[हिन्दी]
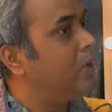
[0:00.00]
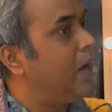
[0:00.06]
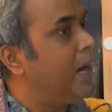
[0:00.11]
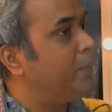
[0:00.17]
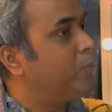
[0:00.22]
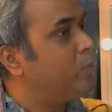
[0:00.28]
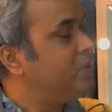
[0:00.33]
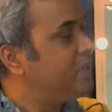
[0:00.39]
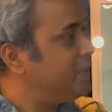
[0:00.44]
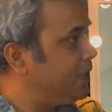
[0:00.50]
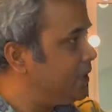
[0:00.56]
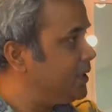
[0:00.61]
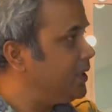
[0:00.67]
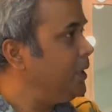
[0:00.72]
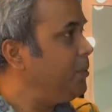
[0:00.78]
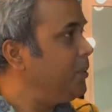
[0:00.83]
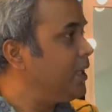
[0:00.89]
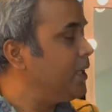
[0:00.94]
आपको इस
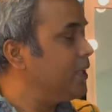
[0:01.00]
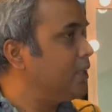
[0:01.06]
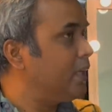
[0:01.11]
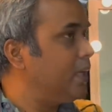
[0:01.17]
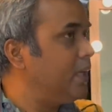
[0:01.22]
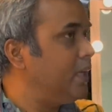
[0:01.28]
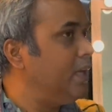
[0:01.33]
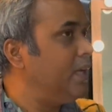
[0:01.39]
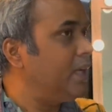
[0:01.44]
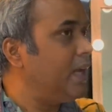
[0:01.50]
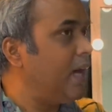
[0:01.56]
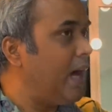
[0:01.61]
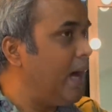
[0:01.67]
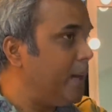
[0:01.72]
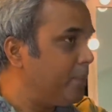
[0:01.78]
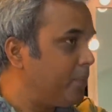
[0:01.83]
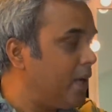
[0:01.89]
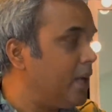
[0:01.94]
इतनी मेहनत करनी है कि
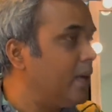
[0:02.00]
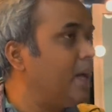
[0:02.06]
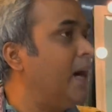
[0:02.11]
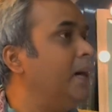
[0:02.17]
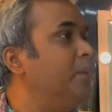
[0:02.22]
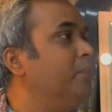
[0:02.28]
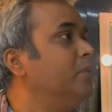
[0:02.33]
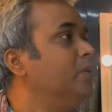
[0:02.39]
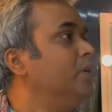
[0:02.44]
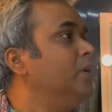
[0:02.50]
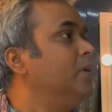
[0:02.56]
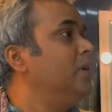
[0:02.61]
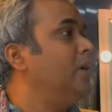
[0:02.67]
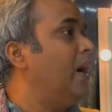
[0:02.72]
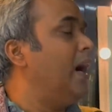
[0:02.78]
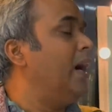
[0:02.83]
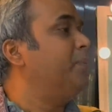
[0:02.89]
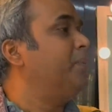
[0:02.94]
आपका राम
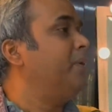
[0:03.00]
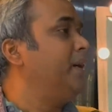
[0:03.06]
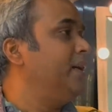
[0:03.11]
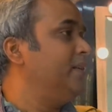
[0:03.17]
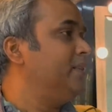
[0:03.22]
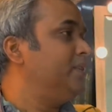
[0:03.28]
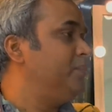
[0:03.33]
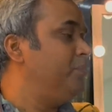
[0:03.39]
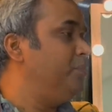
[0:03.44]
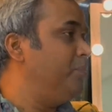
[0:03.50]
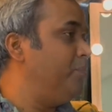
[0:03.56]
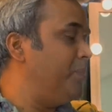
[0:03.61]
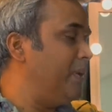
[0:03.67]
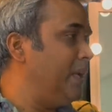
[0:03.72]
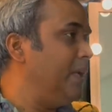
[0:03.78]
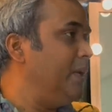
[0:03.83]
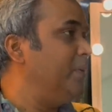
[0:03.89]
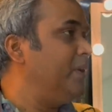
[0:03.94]
आपके इस
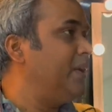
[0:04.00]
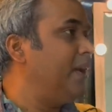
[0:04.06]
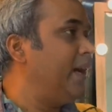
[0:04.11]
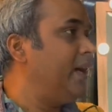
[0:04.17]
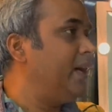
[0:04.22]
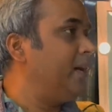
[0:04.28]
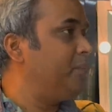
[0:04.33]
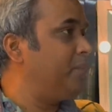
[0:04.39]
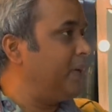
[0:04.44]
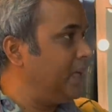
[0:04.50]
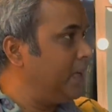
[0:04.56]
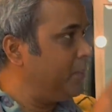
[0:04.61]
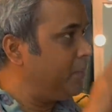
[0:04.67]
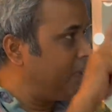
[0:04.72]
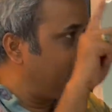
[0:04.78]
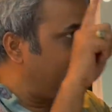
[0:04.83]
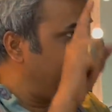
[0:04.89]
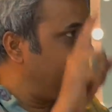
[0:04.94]
बने बनाए बने
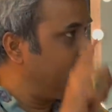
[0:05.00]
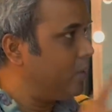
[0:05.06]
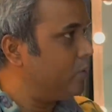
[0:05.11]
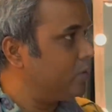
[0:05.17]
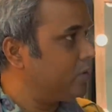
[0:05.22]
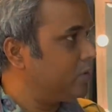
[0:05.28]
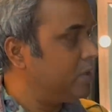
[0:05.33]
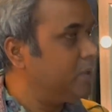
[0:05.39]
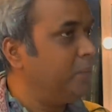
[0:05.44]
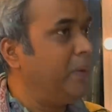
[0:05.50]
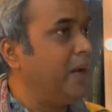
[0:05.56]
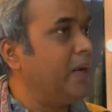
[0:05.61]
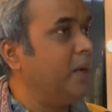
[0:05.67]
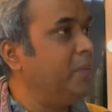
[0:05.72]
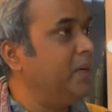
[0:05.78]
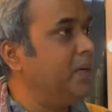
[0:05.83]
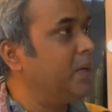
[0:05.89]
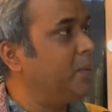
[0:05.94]
बनाए उस
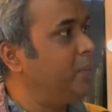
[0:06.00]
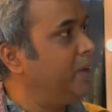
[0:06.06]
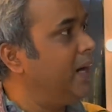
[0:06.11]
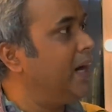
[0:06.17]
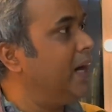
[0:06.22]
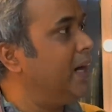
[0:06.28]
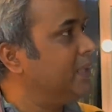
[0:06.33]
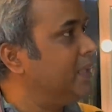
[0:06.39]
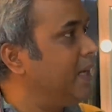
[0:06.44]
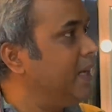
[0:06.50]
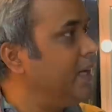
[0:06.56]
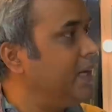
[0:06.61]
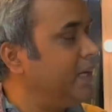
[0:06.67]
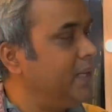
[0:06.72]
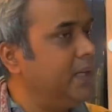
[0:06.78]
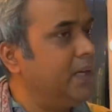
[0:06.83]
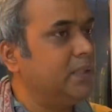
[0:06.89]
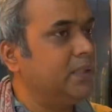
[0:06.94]
पैरामीटर में आता है या
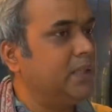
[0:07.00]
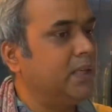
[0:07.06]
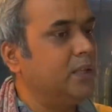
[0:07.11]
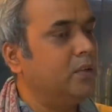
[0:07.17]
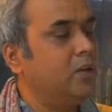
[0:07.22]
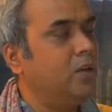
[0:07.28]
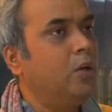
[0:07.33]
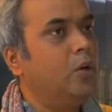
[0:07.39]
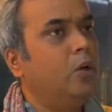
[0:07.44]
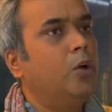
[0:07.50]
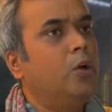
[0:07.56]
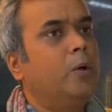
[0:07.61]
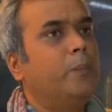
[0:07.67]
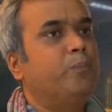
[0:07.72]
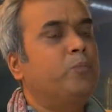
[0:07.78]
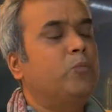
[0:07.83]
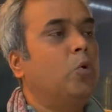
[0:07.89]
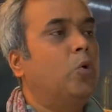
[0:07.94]
नहीं आता है हम्म।
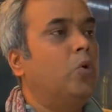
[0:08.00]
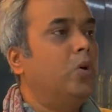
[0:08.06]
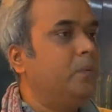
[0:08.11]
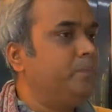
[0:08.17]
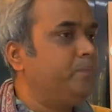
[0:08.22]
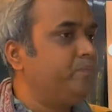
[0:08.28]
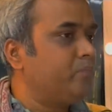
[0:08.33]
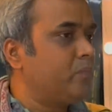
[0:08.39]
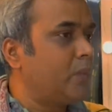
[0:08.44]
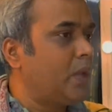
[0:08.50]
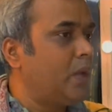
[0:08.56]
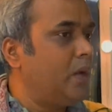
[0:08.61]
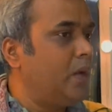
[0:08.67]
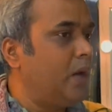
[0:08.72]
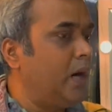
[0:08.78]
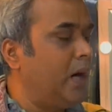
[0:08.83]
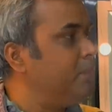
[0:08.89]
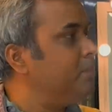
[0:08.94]
तो
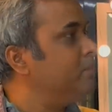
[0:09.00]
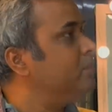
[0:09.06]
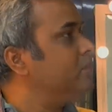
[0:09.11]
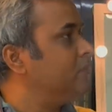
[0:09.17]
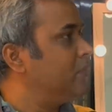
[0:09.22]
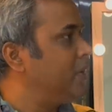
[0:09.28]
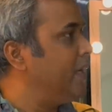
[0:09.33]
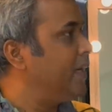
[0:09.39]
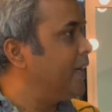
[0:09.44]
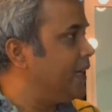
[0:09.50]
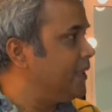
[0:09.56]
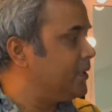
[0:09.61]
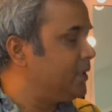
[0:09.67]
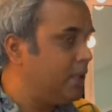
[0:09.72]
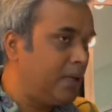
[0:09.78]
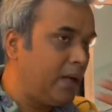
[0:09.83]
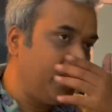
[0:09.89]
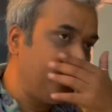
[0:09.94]
हम एक
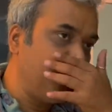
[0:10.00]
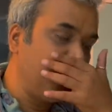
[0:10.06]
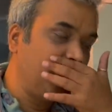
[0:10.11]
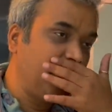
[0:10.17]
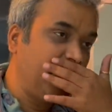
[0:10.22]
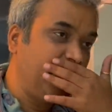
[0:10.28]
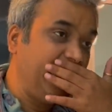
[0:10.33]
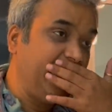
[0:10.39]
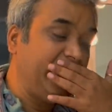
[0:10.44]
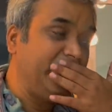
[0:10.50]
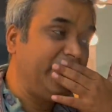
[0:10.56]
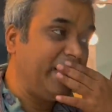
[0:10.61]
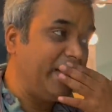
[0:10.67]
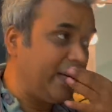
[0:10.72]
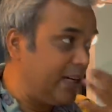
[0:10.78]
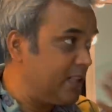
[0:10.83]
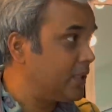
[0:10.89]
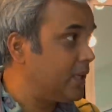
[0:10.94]
ऐसे राम की
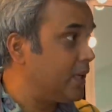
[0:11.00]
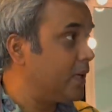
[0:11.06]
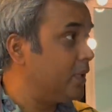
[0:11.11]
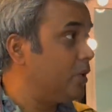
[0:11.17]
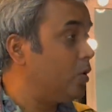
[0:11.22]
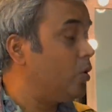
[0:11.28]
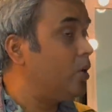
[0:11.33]
तलाश कर रहे थे